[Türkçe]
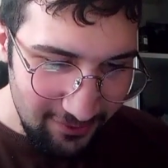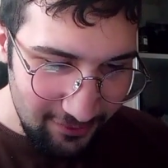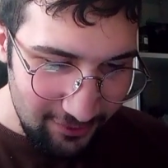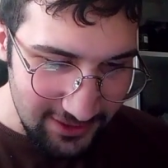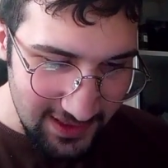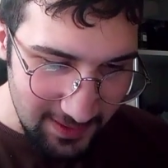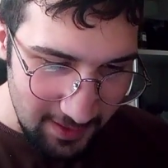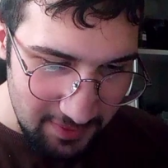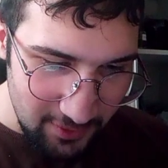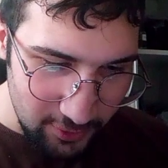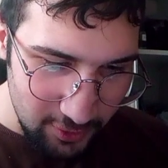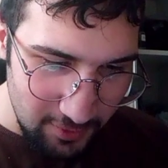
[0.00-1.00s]
Ortalama
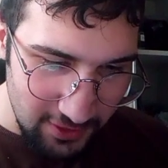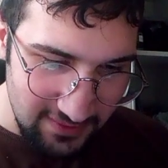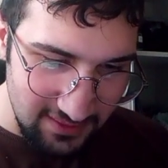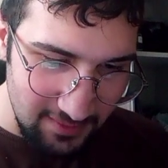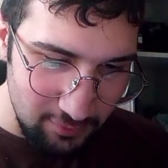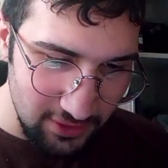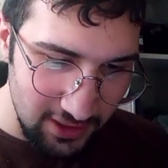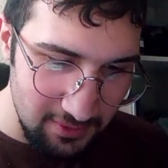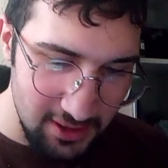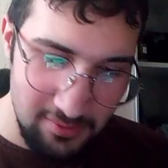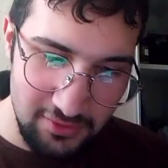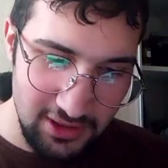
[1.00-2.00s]
bir oturma odasında
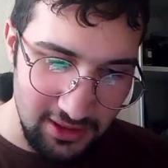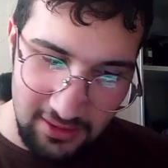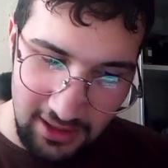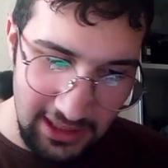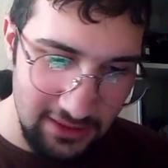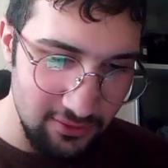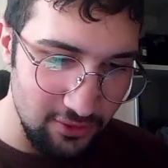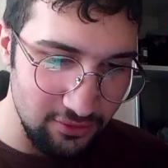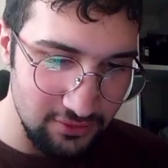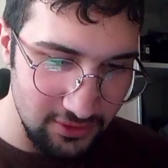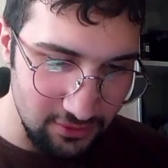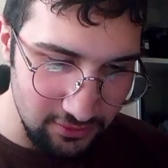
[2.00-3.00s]
bulunabilir bir şey. Aynen
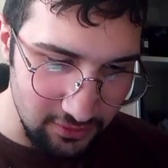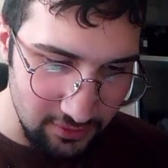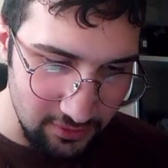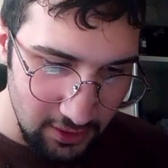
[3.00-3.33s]
götürürsen olur.